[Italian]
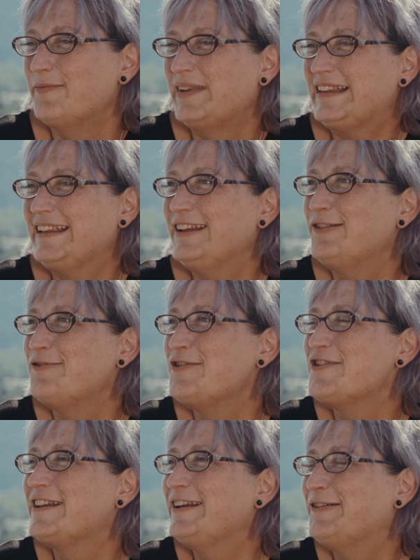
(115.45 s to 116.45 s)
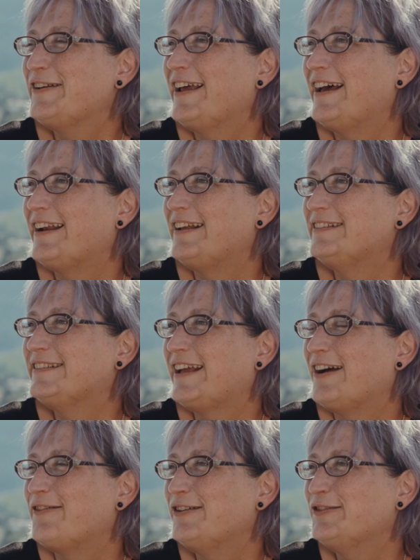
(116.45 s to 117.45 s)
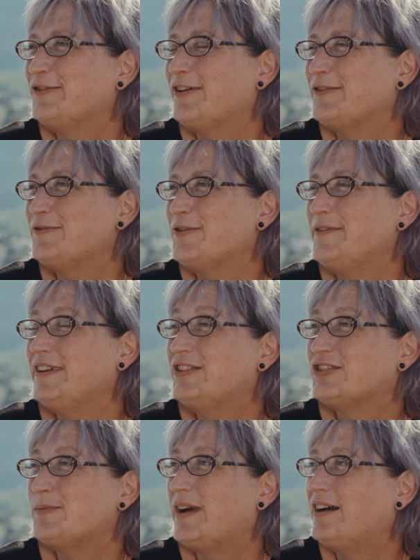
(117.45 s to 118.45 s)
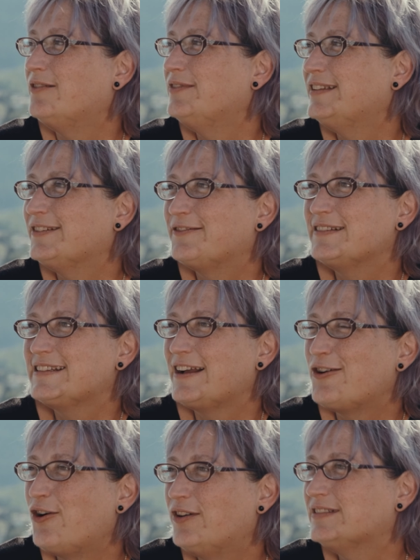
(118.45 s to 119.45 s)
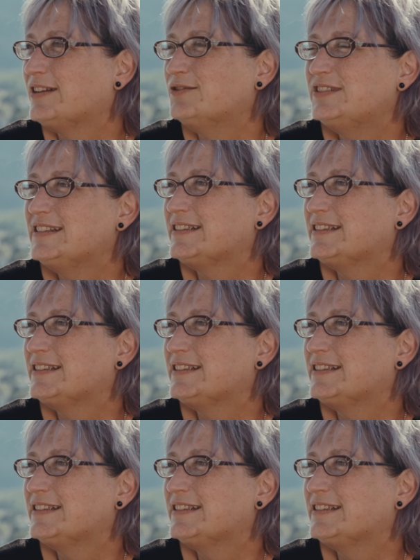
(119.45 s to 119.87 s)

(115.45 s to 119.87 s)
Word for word: Ma ti dico quello che dico nella realtà, quando qualcuno mi dice ma ho visto questa cosa o ci